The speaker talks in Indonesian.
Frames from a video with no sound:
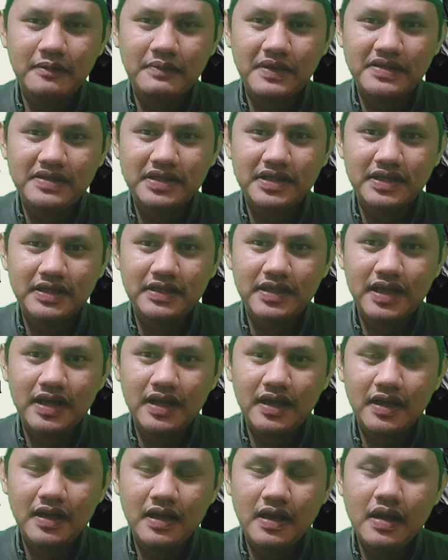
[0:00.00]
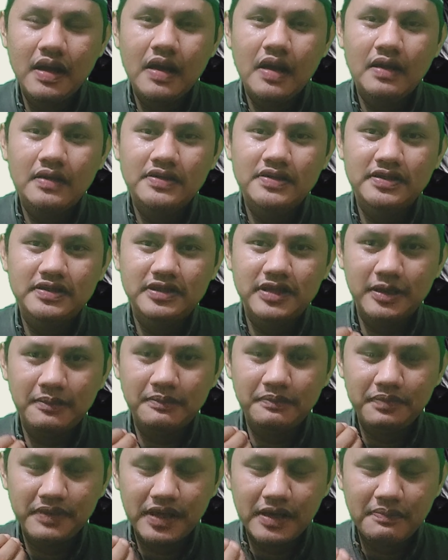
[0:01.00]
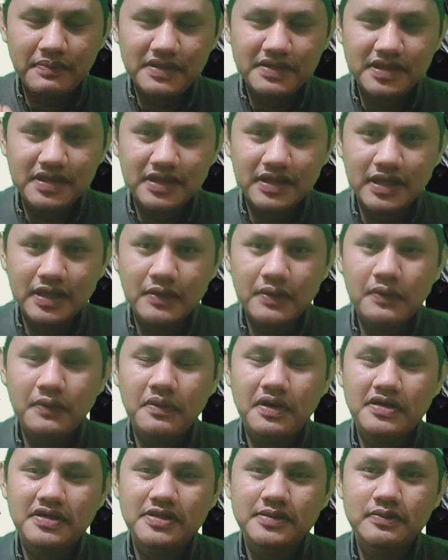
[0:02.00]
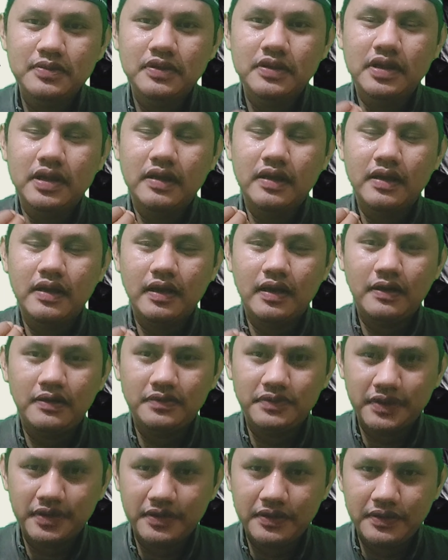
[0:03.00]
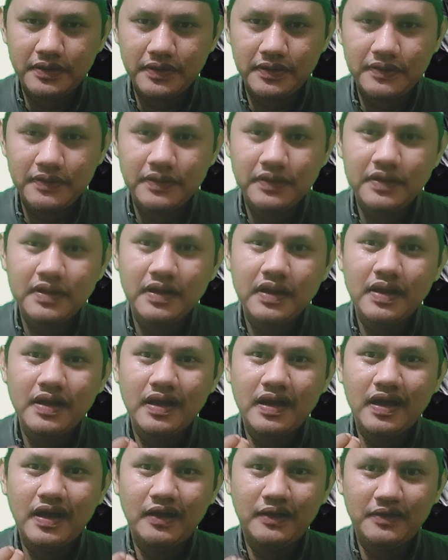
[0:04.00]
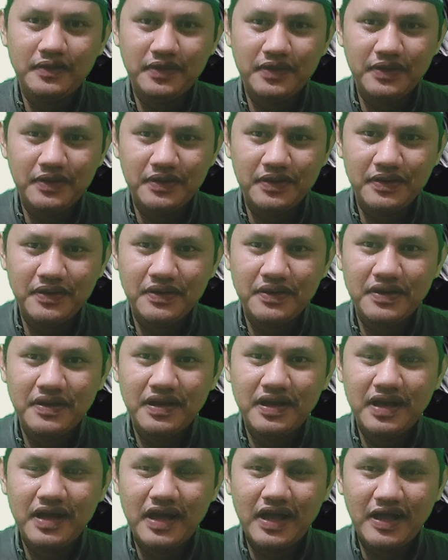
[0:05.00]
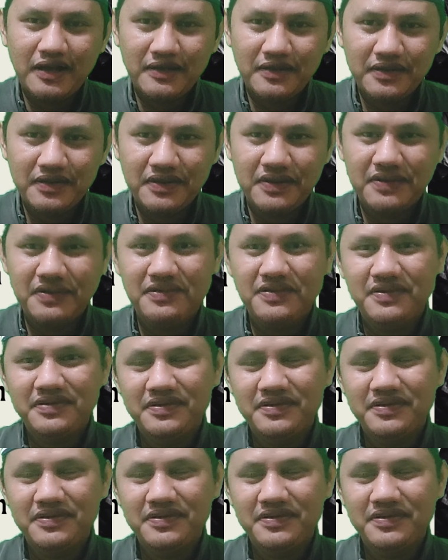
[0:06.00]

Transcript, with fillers: napas kita, setiap napas kita keluar sebutkan Allah, Allah, Allah.